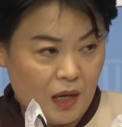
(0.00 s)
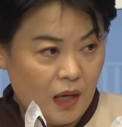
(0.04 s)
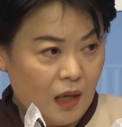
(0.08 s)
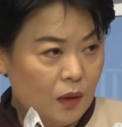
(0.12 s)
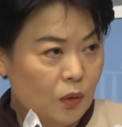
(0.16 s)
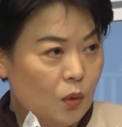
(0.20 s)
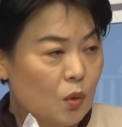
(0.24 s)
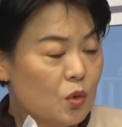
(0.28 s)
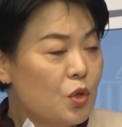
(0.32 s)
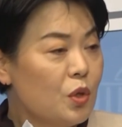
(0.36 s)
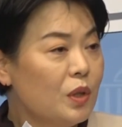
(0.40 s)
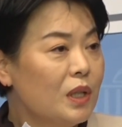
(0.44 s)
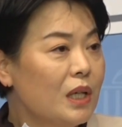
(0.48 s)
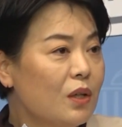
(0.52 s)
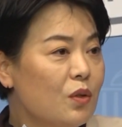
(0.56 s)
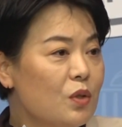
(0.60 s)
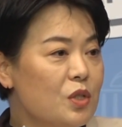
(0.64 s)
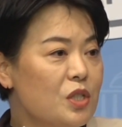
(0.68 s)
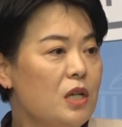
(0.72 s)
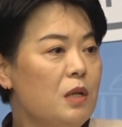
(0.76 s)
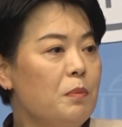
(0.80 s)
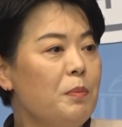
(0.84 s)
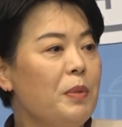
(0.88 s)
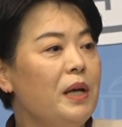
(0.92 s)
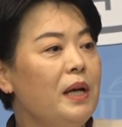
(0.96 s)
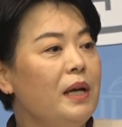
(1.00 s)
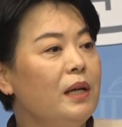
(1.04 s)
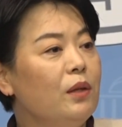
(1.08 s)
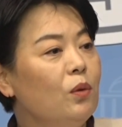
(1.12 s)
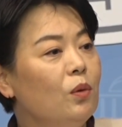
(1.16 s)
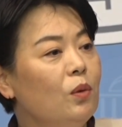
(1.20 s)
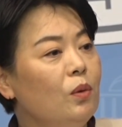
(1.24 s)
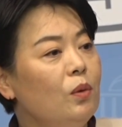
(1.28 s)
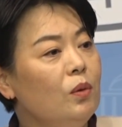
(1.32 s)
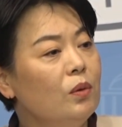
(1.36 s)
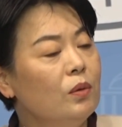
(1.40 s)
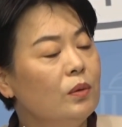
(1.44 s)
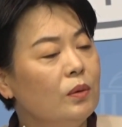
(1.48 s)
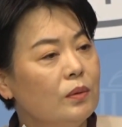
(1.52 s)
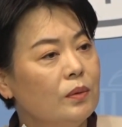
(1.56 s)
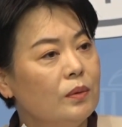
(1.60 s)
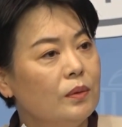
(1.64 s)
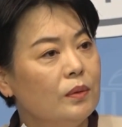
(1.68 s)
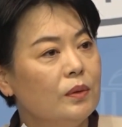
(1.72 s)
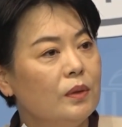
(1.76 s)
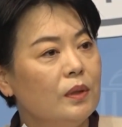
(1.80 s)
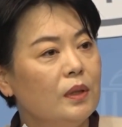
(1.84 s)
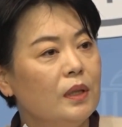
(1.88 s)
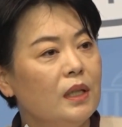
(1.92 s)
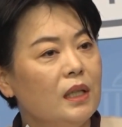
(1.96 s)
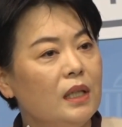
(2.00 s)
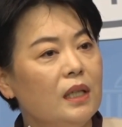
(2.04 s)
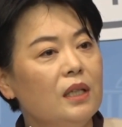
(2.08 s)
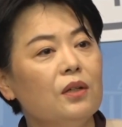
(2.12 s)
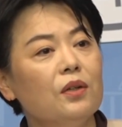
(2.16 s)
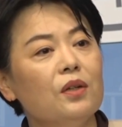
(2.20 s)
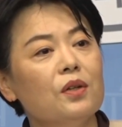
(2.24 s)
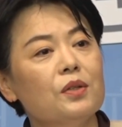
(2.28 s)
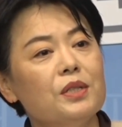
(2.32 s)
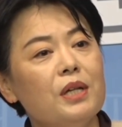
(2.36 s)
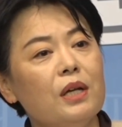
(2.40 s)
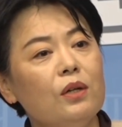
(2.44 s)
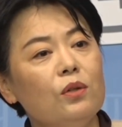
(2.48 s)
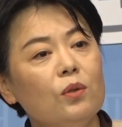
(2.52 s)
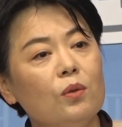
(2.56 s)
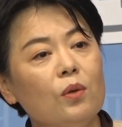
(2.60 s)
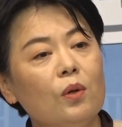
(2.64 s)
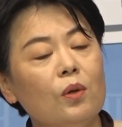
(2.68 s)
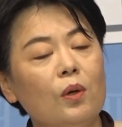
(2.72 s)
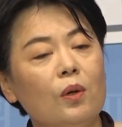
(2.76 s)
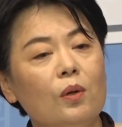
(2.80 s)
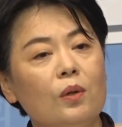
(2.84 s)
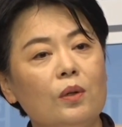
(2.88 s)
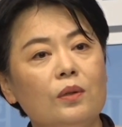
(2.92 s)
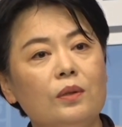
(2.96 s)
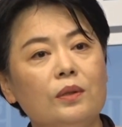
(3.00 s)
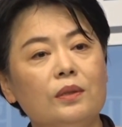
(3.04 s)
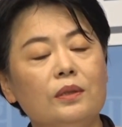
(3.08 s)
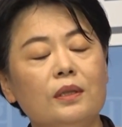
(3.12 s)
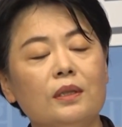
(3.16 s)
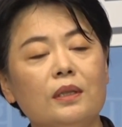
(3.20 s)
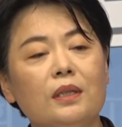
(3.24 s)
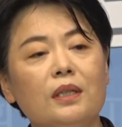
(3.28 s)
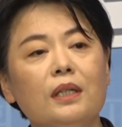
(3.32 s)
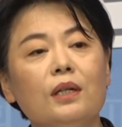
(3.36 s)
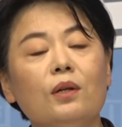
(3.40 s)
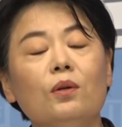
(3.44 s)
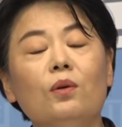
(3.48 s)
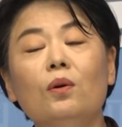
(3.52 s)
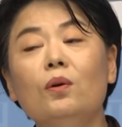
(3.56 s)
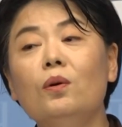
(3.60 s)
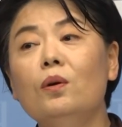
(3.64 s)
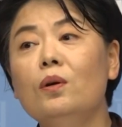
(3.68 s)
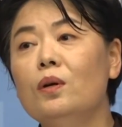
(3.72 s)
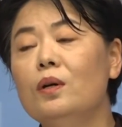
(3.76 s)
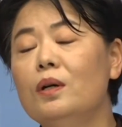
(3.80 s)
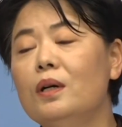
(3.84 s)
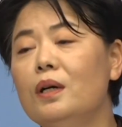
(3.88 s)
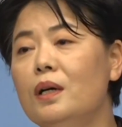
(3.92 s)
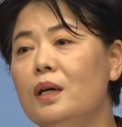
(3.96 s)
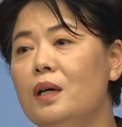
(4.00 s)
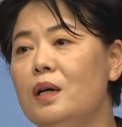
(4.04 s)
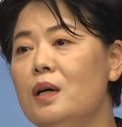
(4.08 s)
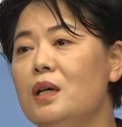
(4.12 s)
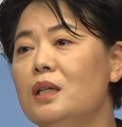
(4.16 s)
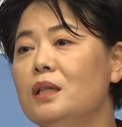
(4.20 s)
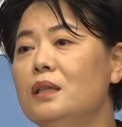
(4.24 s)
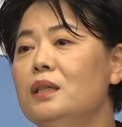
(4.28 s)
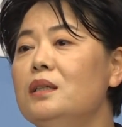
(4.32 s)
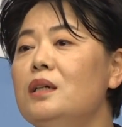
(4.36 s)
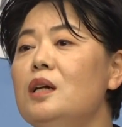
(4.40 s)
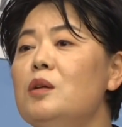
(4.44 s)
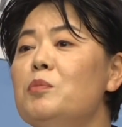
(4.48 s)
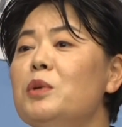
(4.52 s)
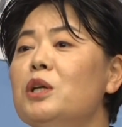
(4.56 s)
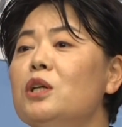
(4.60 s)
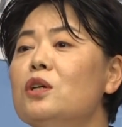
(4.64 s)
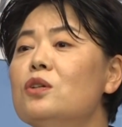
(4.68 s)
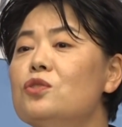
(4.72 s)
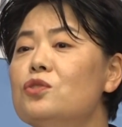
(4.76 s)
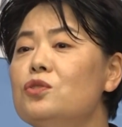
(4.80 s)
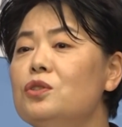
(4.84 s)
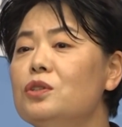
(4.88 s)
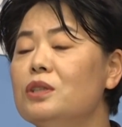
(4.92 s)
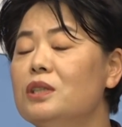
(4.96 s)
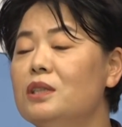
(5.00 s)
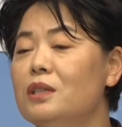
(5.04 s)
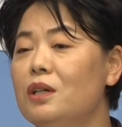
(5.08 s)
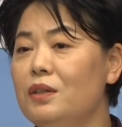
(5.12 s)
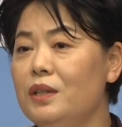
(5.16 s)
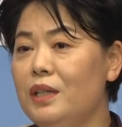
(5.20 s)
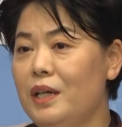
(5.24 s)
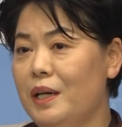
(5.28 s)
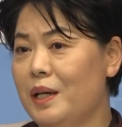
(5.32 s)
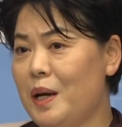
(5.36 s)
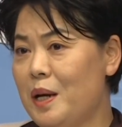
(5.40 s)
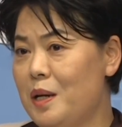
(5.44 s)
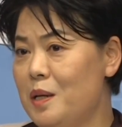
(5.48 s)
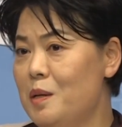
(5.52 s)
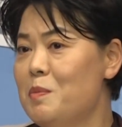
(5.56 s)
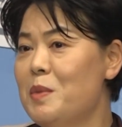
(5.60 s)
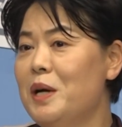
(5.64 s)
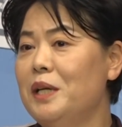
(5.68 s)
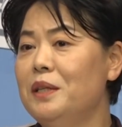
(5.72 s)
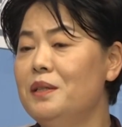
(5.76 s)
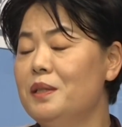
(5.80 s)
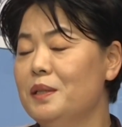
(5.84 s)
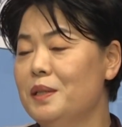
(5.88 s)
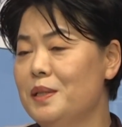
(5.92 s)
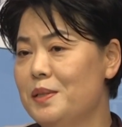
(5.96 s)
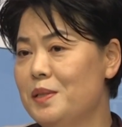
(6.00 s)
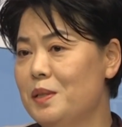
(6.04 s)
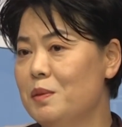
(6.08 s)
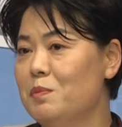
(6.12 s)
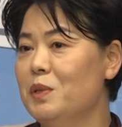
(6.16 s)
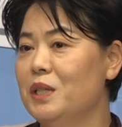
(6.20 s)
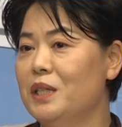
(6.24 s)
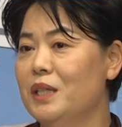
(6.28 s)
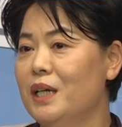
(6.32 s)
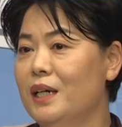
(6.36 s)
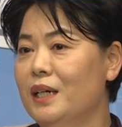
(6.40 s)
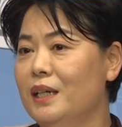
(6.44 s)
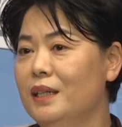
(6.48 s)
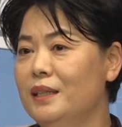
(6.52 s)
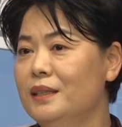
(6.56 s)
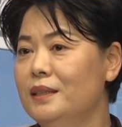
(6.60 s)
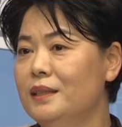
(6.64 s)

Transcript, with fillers: 도전하고 실패해도 일으켜 세우고 그리고 등을 밀어주는 그런 나라를 만들겠습니다.